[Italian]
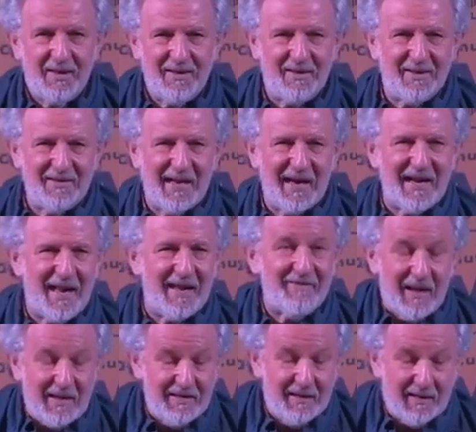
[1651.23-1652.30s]
eh, li
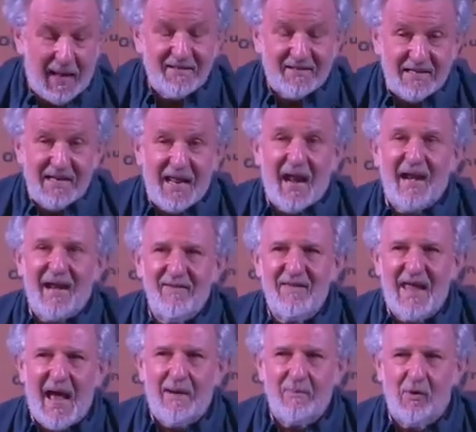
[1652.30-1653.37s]
alleva, li, anzi li
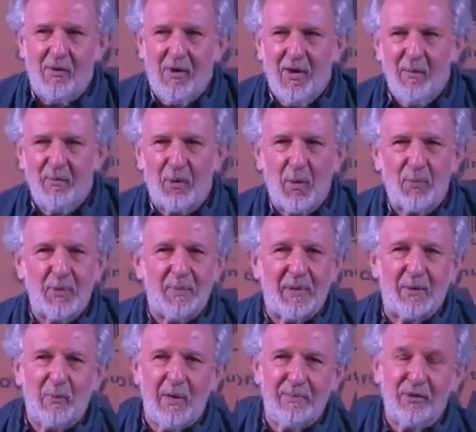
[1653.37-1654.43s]
alleviamo proprio
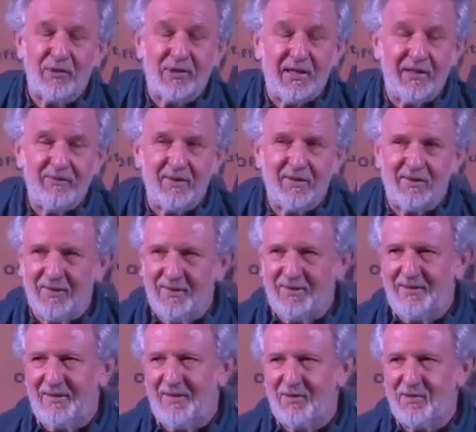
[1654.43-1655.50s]
per quel motivo e